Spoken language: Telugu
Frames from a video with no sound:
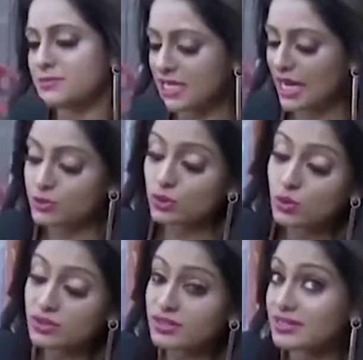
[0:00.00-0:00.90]
సబ్స్క్రైబ్
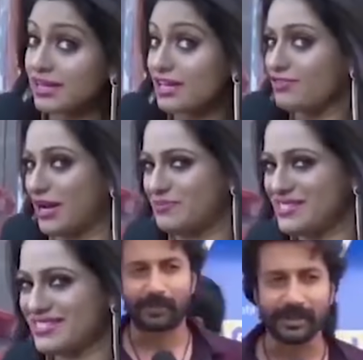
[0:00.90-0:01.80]
టు కలర్
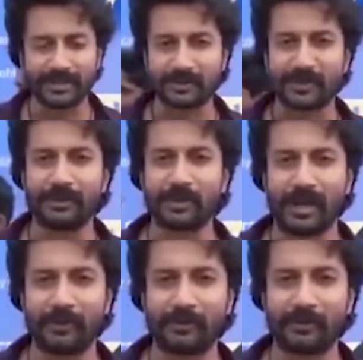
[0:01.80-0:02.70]
ఫ్రేమ్స్ ప్లీజ్
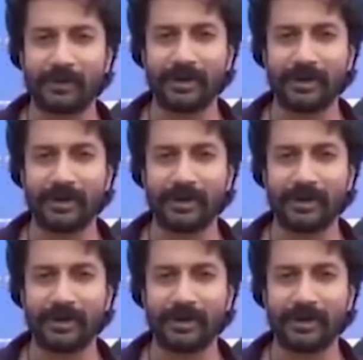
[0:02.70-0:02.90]
సబ్స్క్రైబ్ టు కలర్